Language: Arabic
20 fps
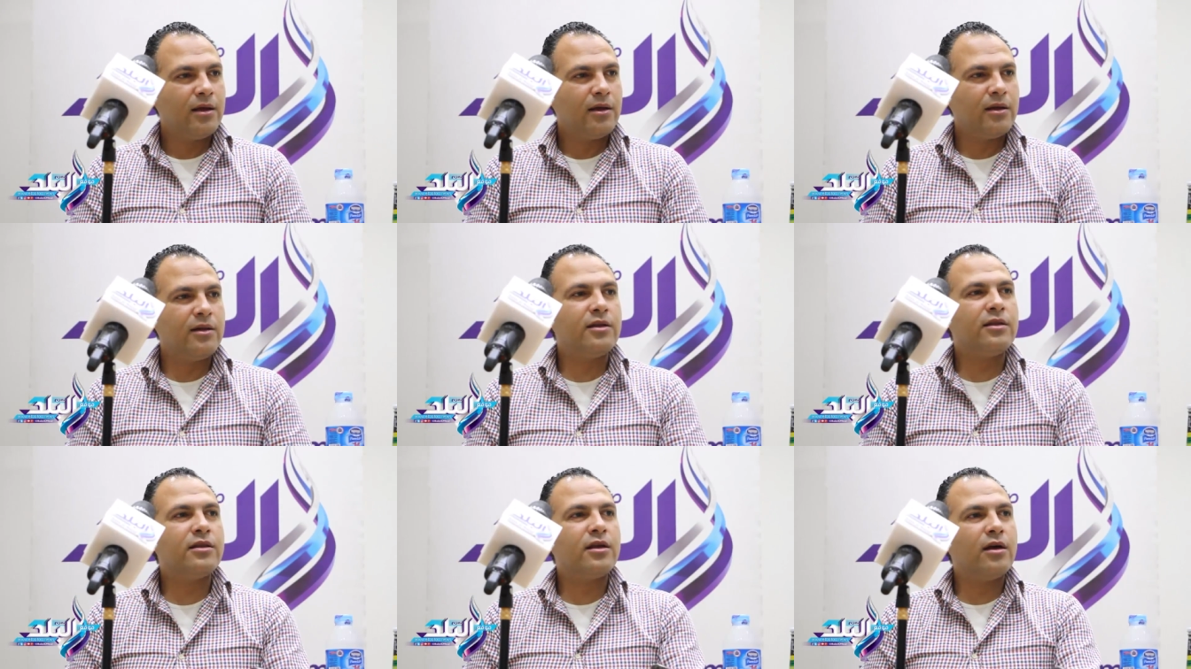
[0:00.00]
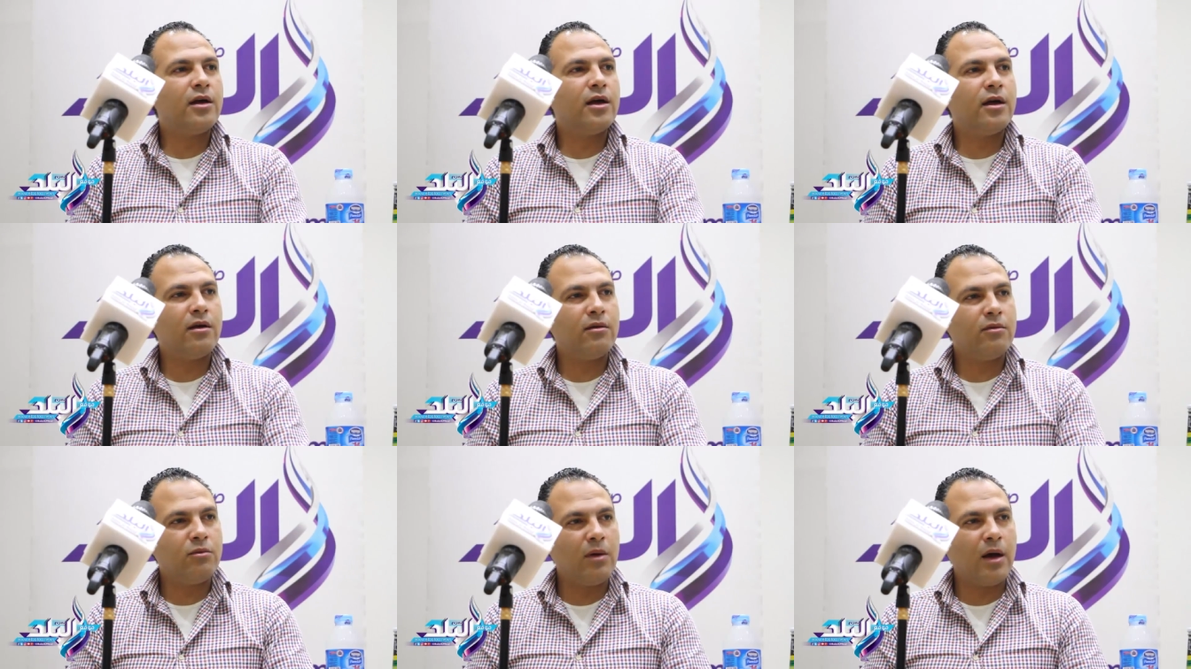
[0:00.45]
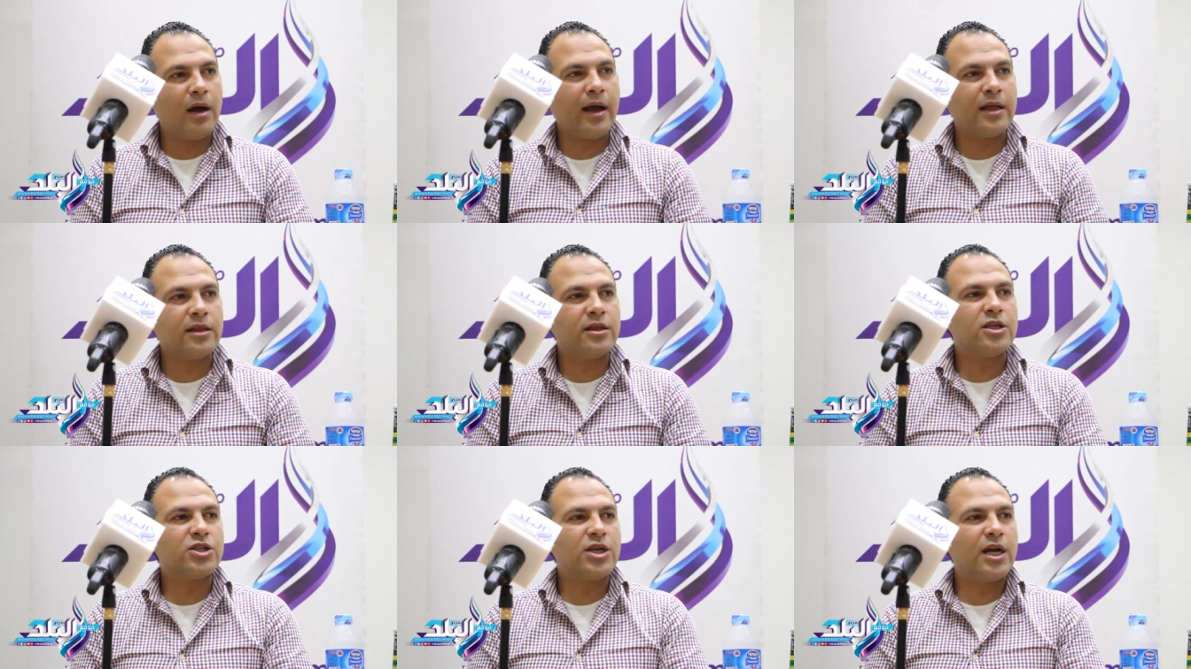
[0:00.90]
اللي انت ما
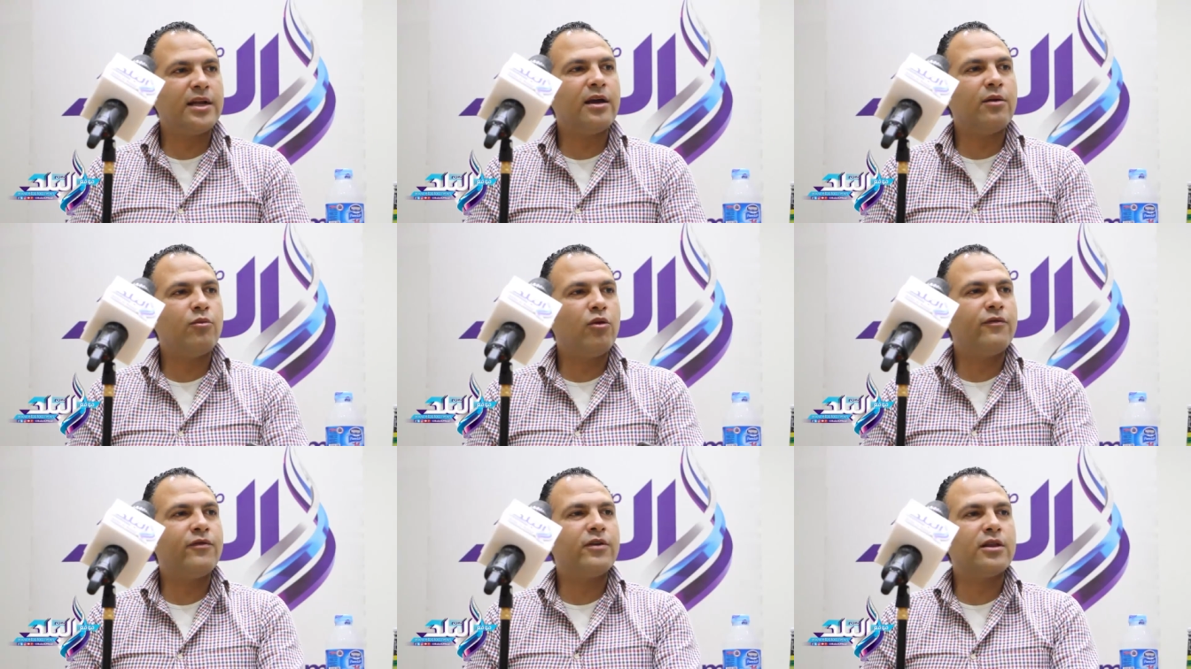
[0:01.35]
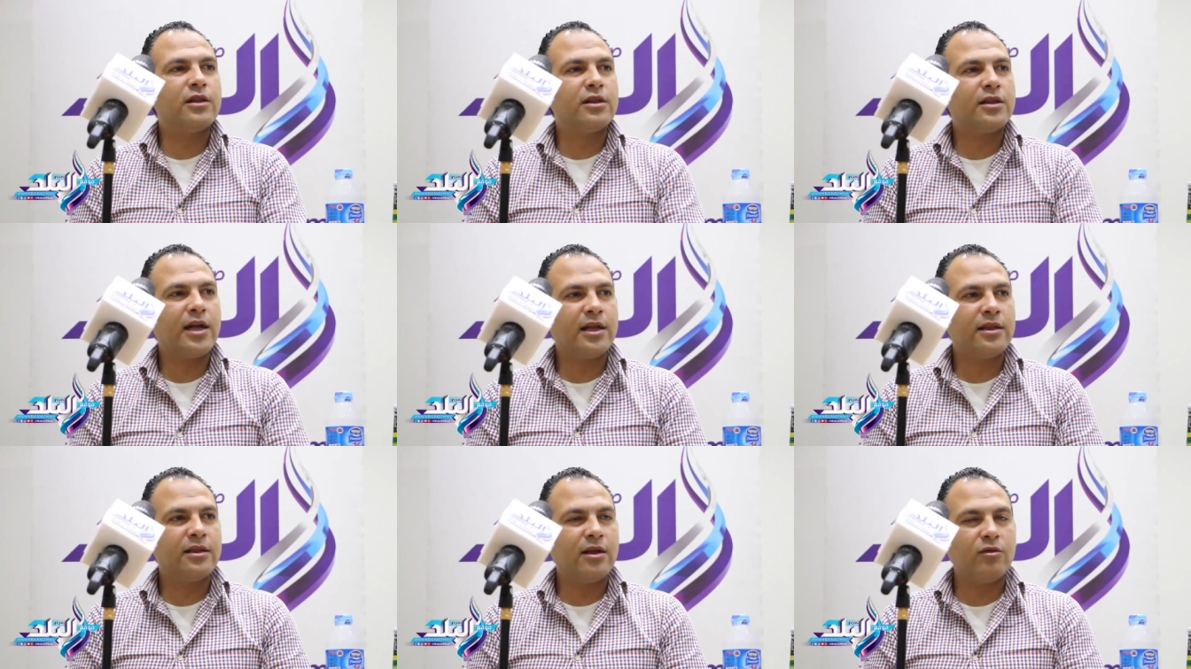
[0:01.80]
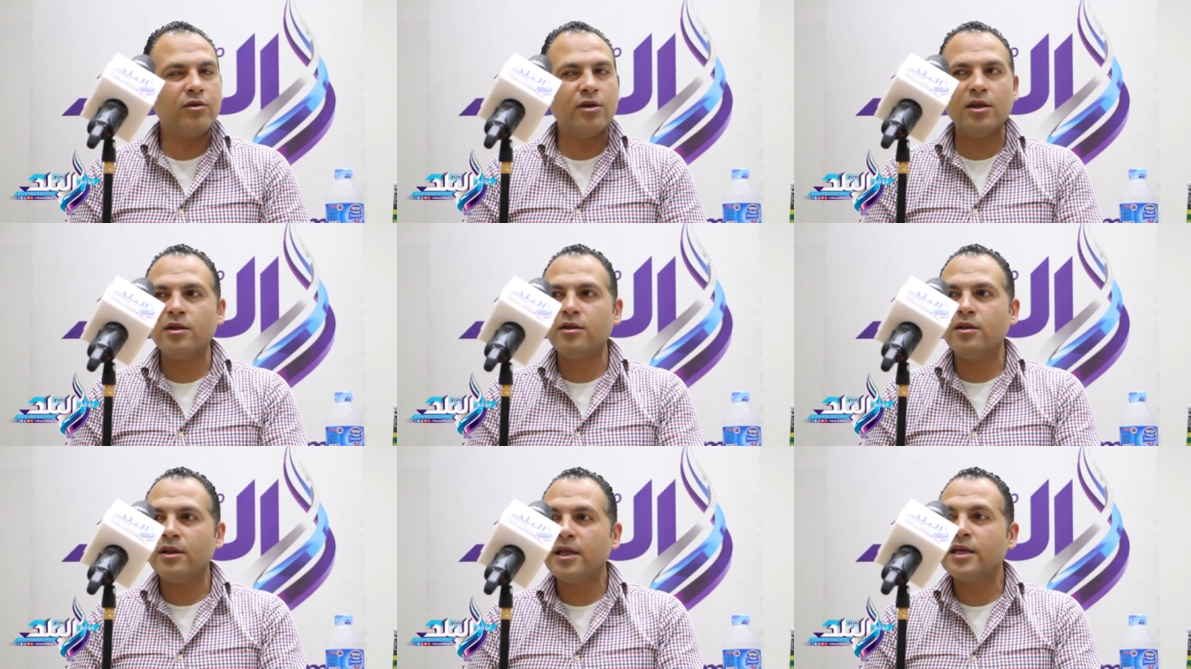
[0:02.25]
خدتش عليها موافقه الاتحاد الدولي
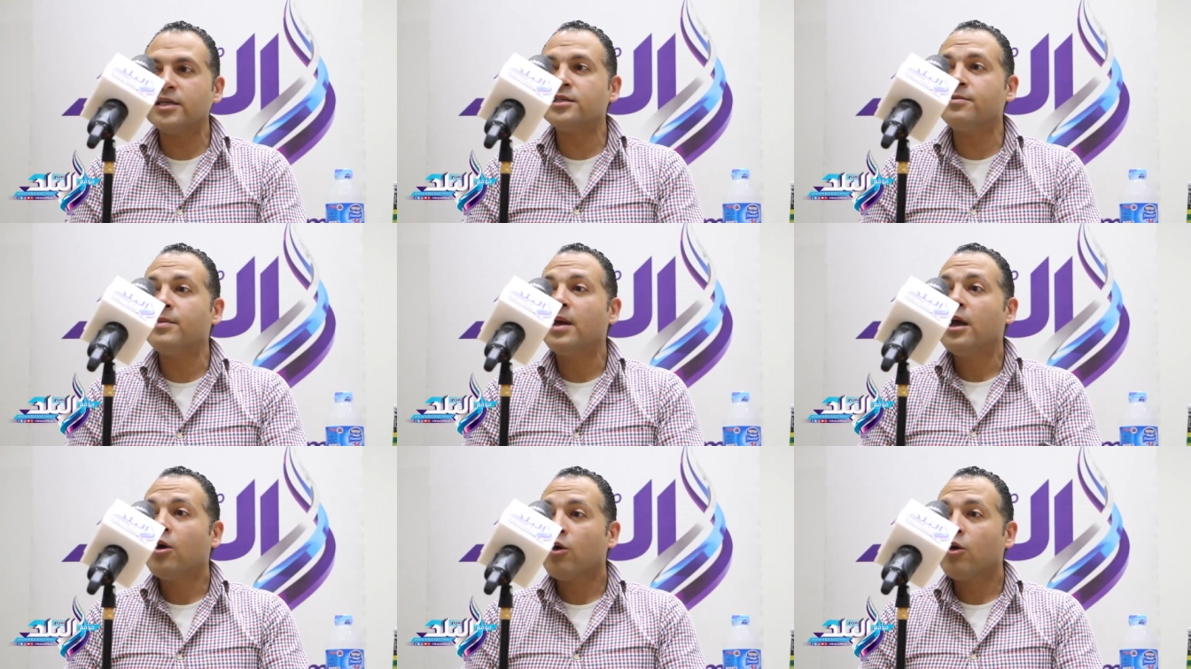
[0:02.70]
ان لازم